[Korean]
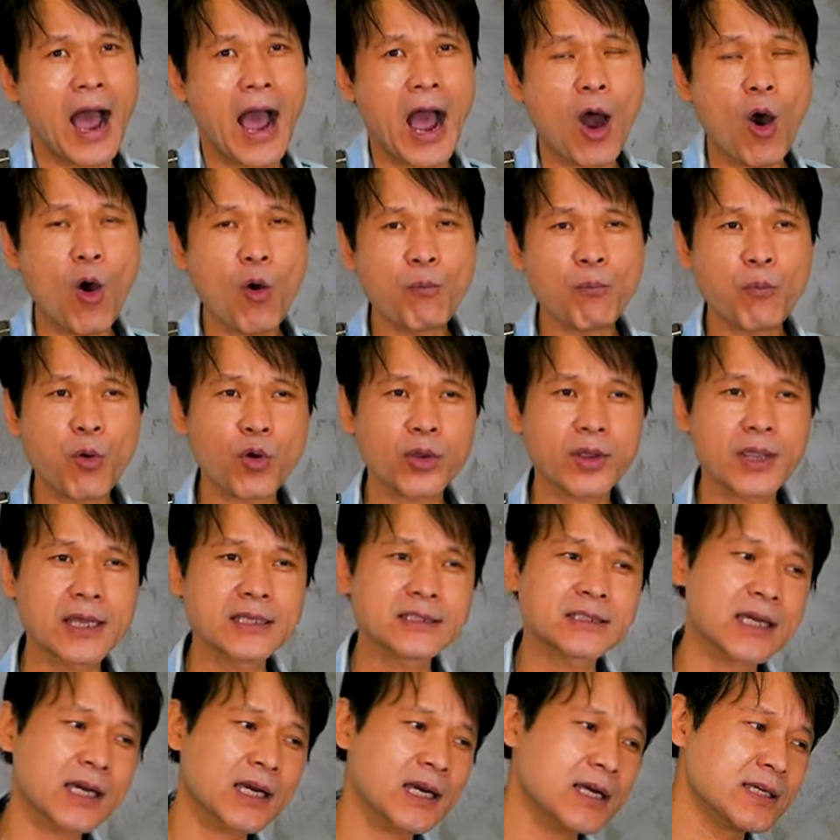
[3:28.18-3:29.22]
아웃 포켓
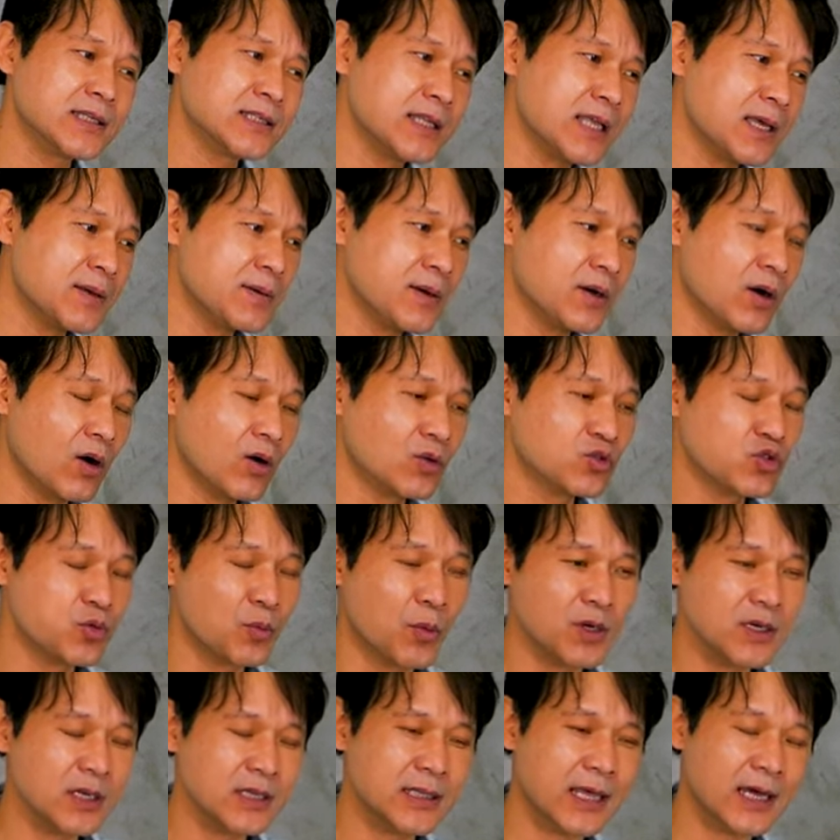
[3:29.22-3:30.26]
제가 이제
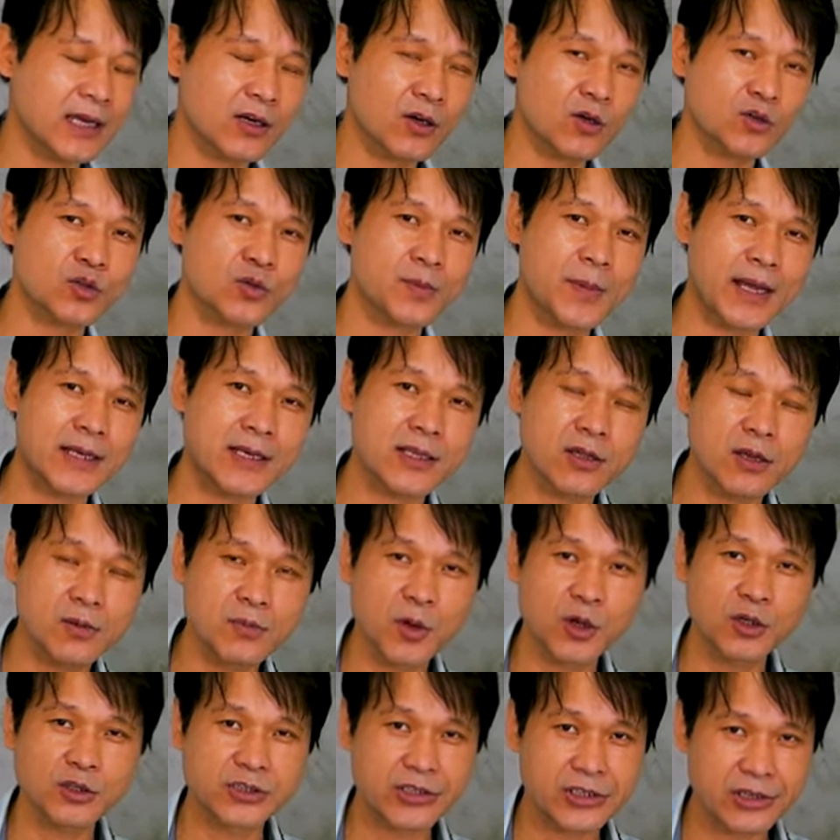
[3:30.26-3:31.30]
주머니 다는 것도 많이
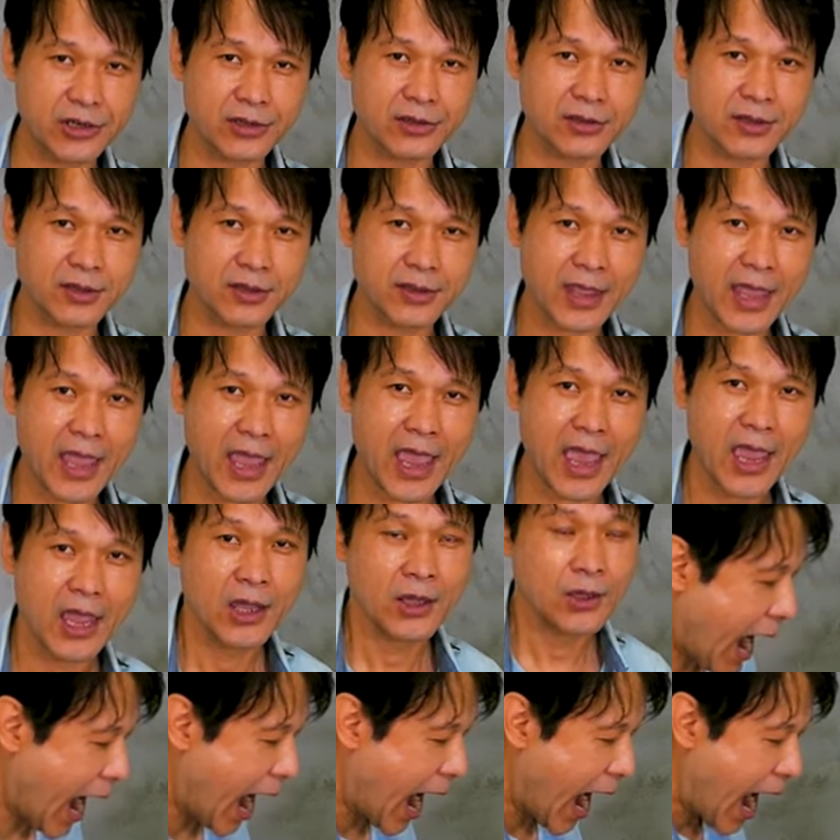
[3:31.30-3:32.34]
설명을 드렸는데
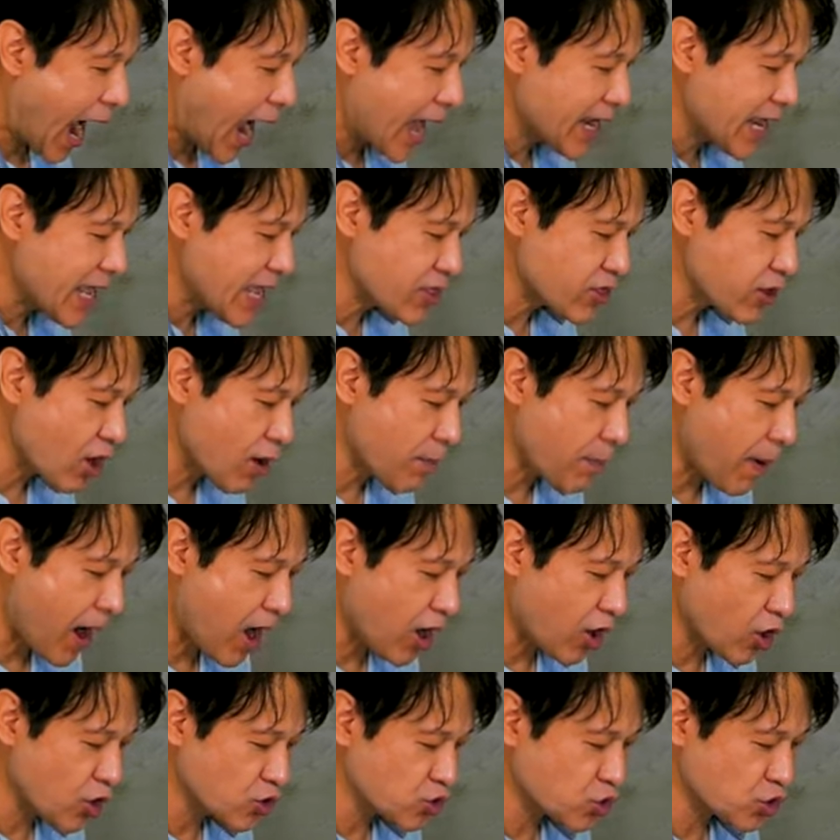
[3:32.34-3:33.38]
안에서
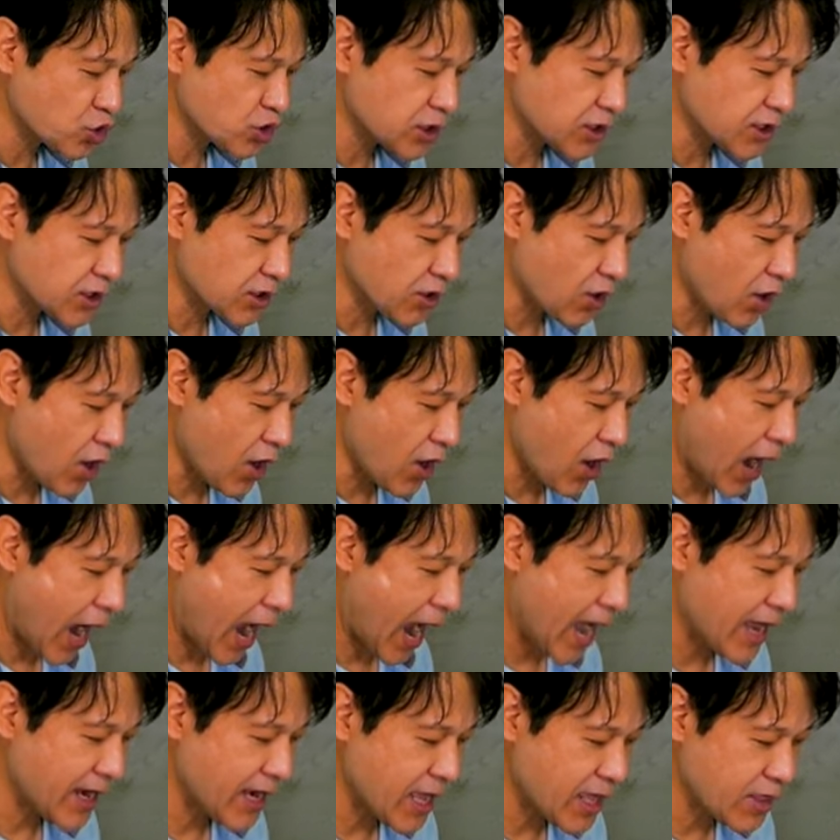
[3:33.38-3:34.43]
박아주시는 거예요.
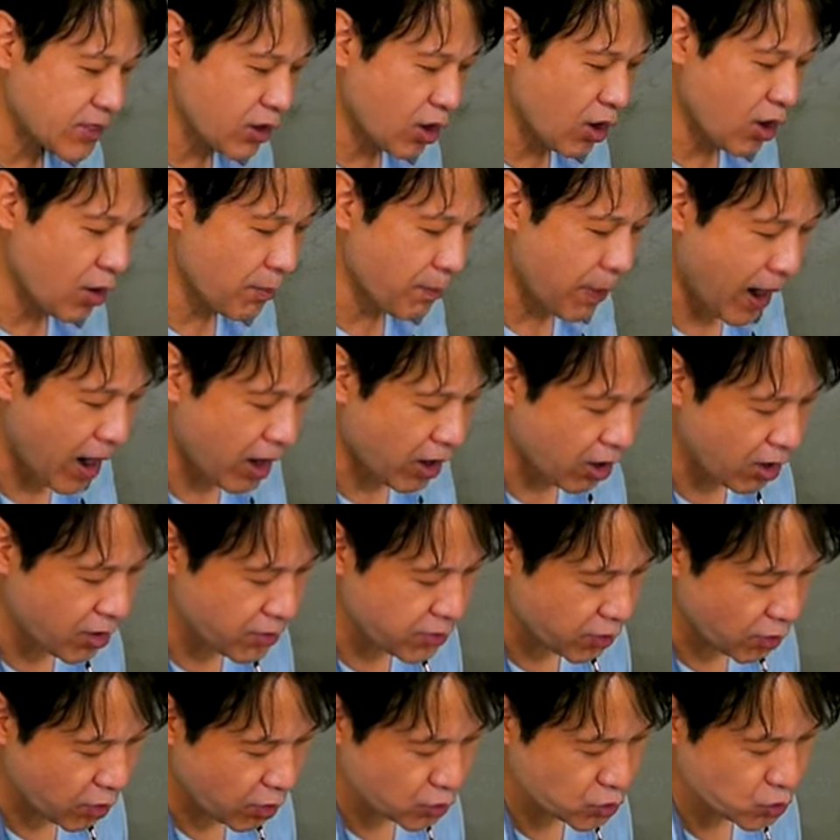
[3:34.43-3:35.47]
안에서
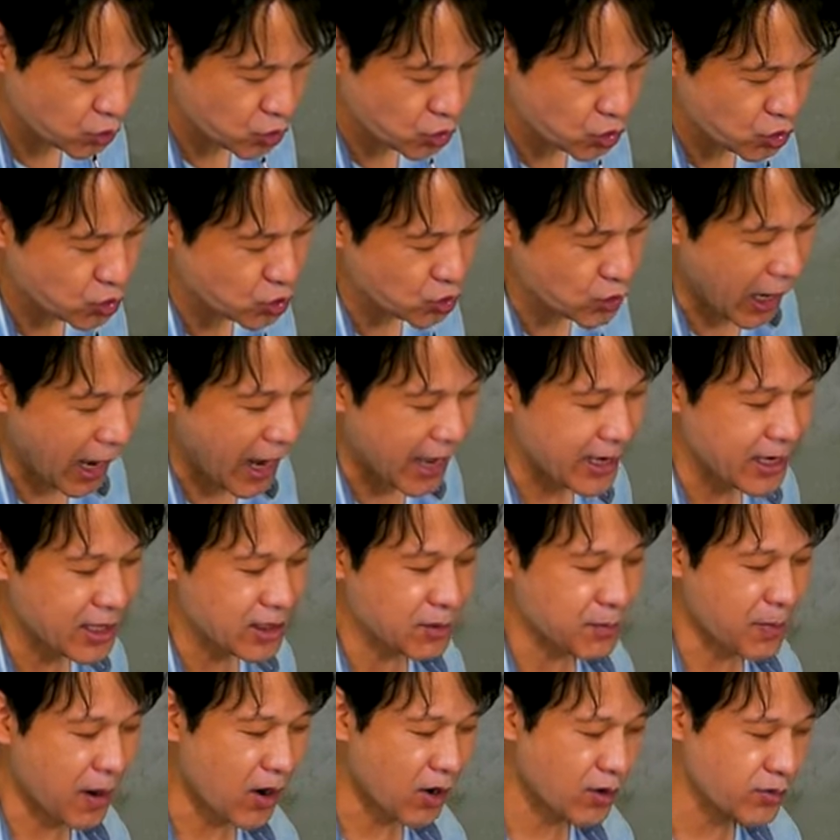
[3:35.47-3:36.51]
박아서 쭉
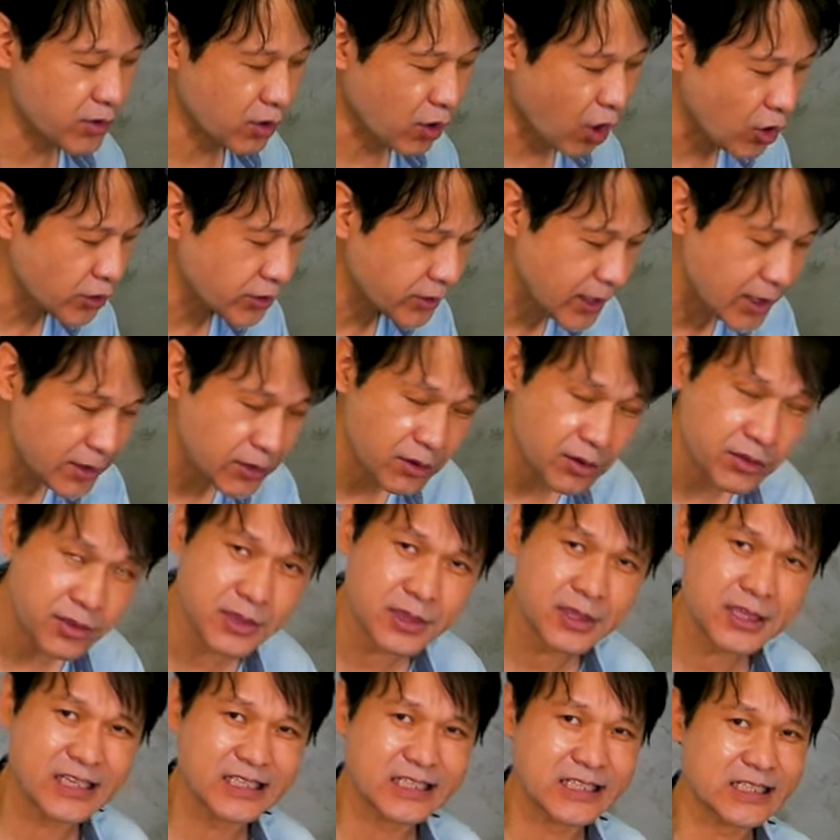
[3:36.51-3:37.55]
안에서 박아서 겉에서
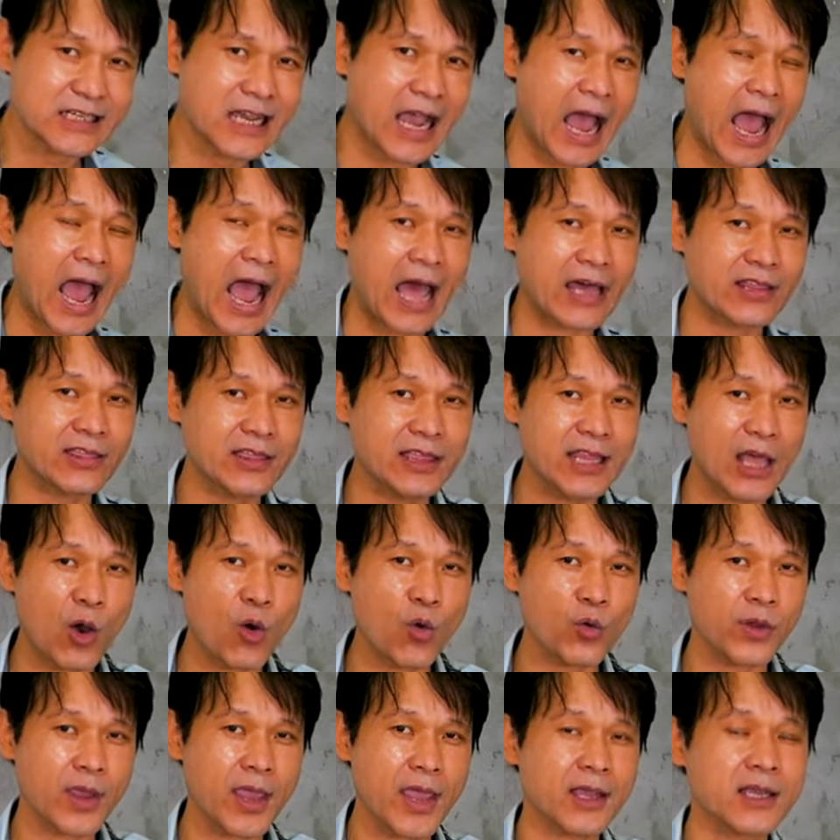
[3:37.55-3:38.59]
스티치가 안
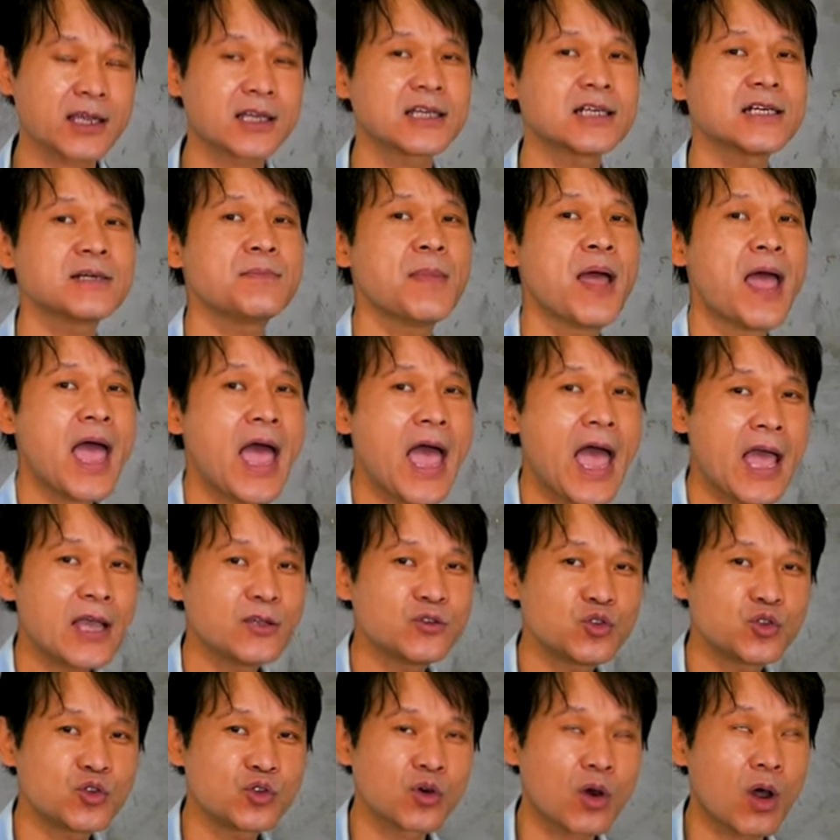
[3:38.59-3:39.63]
나오게끔
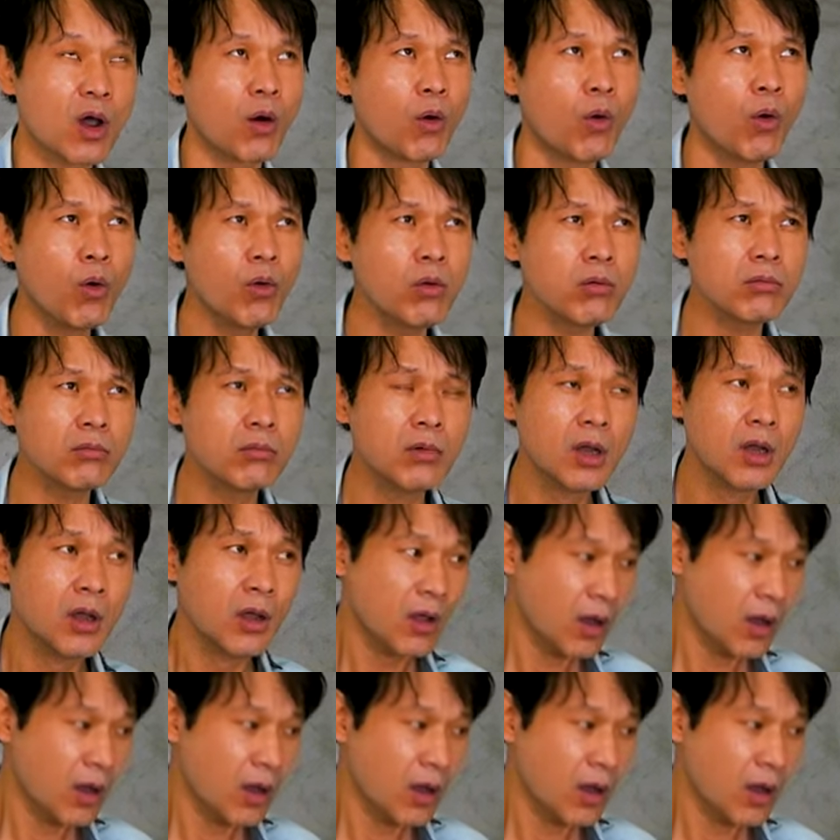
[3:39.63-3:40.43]
해주는 거예요.